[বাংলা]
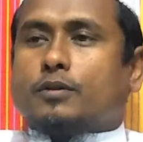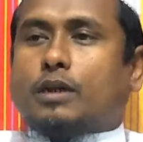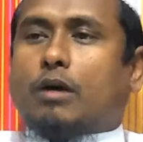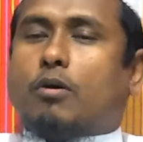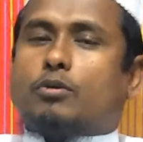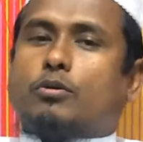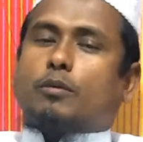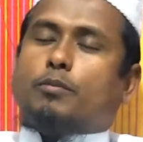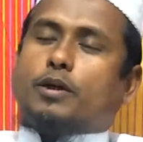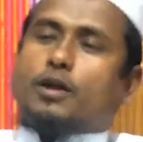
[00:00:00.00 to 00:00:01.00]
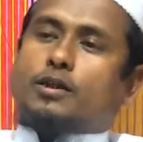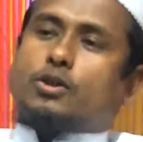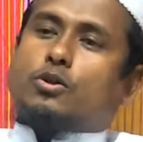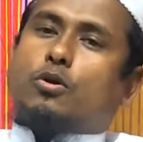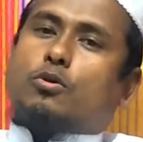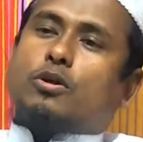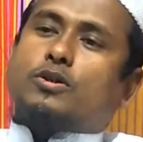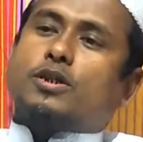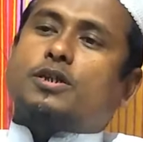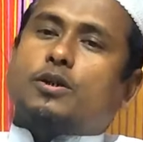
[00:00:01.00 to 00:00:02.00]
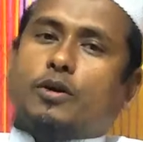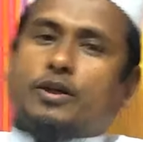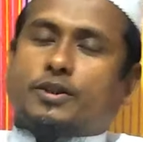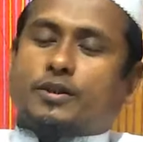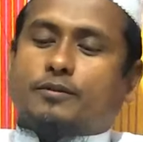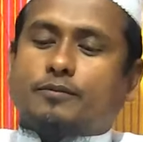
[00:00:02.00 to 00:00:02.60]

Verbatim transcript: দাওয়াত তাবলিগের যে সংকট সৃষ্টি হয়েছে